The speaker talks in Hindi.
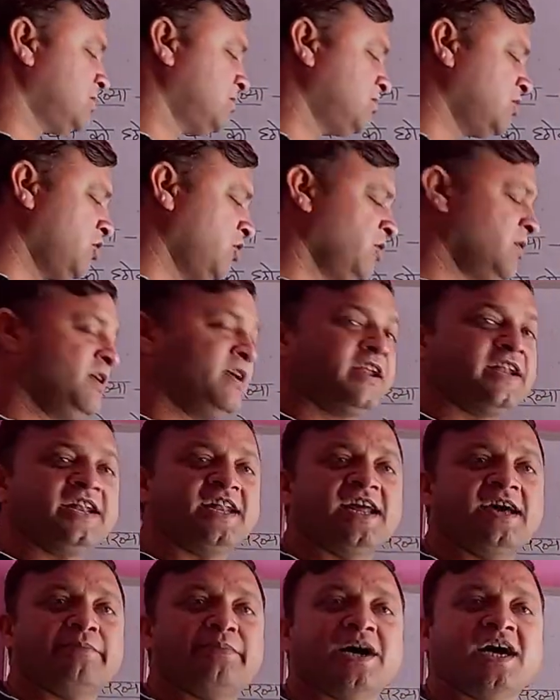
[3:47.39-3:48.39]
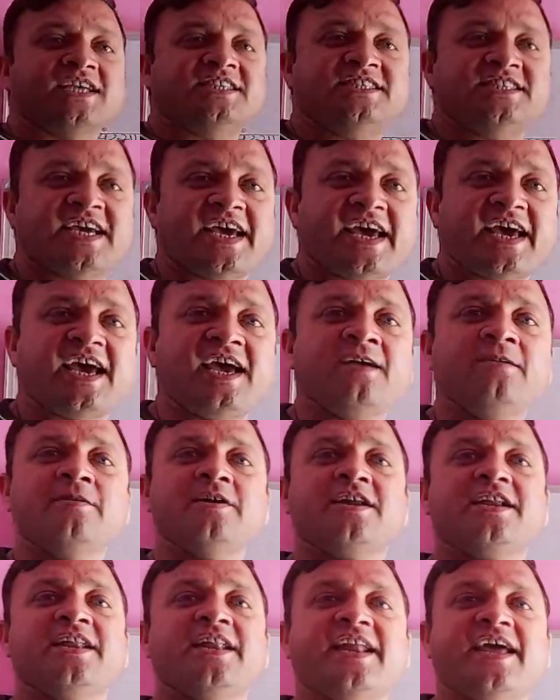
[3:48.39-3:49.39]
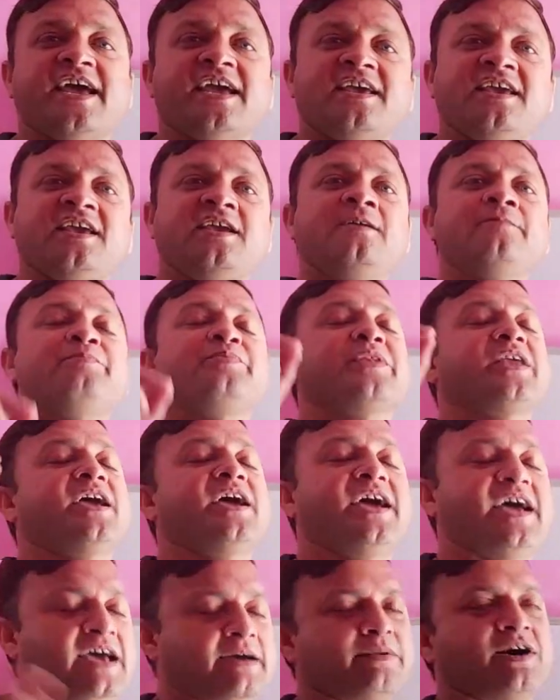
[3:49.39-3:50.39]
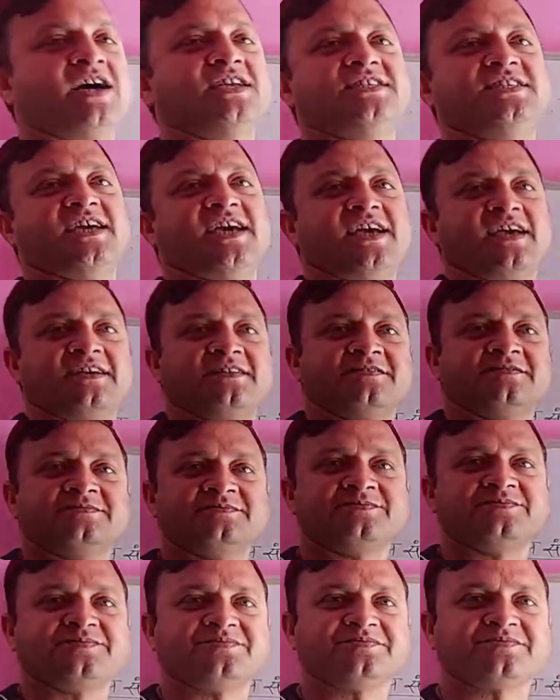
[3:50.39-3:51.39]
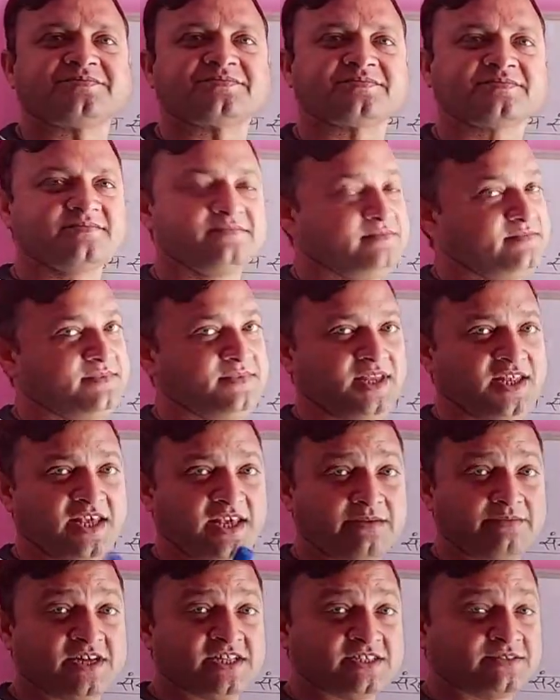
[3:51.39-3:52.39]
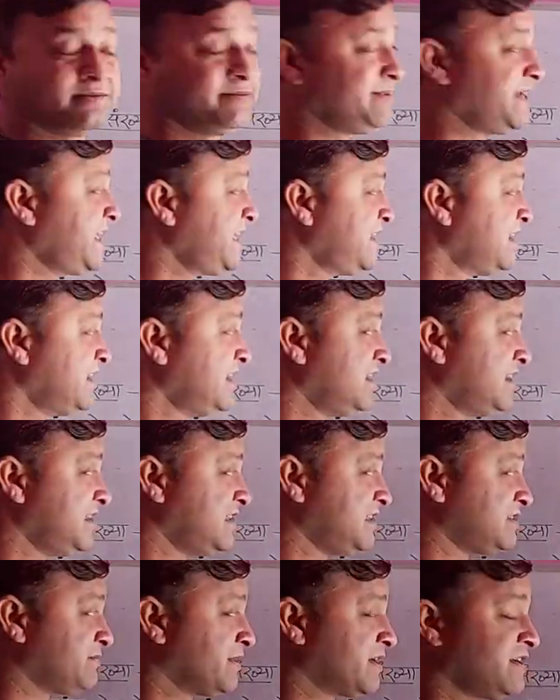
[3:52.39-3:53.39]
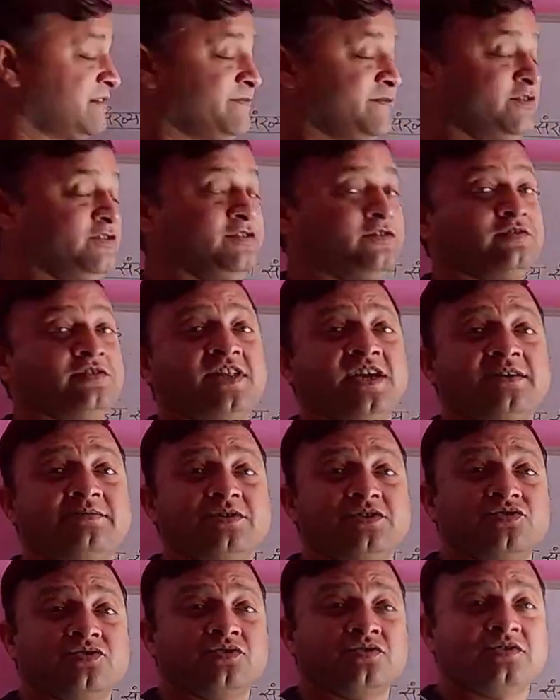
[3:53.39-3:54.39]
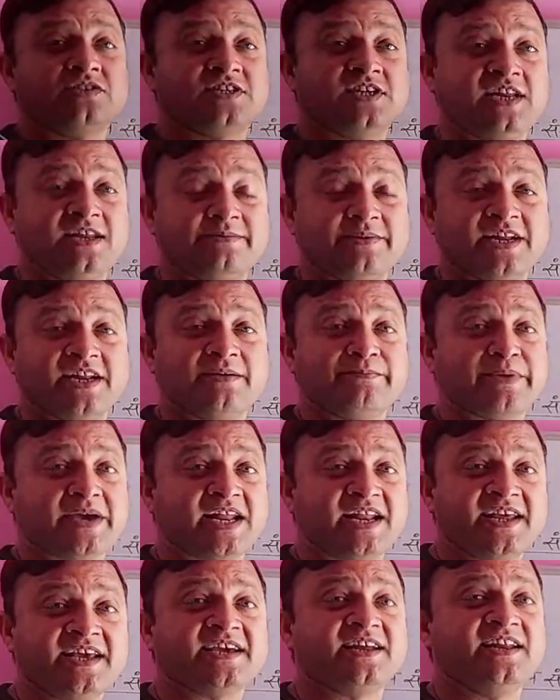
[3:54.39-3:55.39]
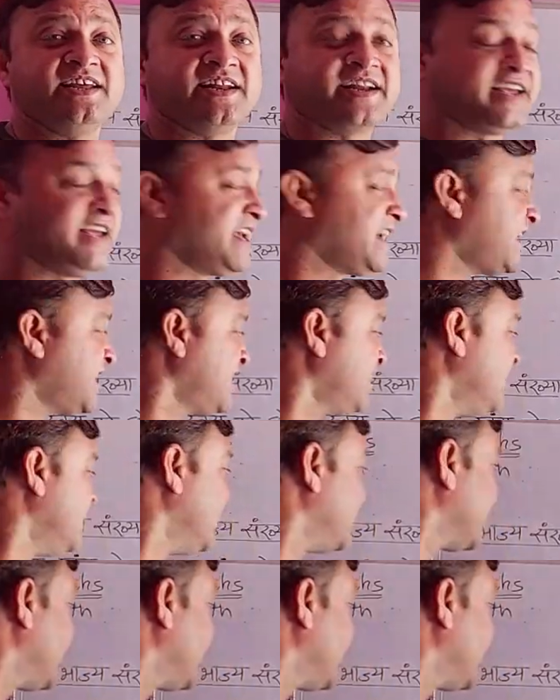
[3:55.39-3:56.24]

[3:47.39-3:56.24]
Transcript: है जो वो न भाज्य है न ही अभाज्य है ये बात समझ आई इसमें कंफ्यूजन होता है बच्चों को इसलिए मैंने पहले ही क्लियर किया है